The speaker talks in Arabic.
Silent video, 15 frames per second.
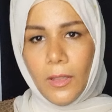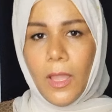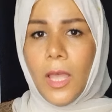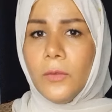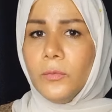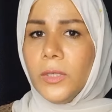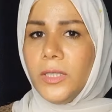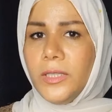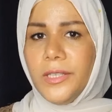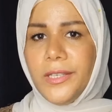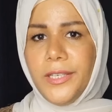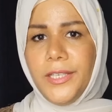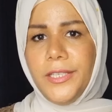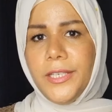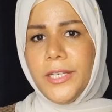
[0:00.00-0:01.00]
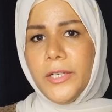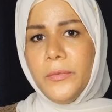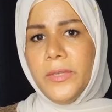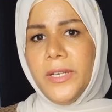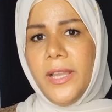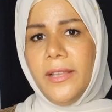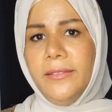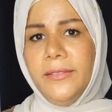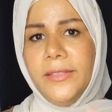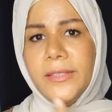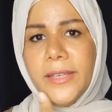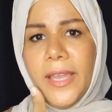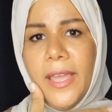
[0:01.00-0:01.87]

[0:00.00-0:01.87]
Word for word: اهو اه والله يا روان عندك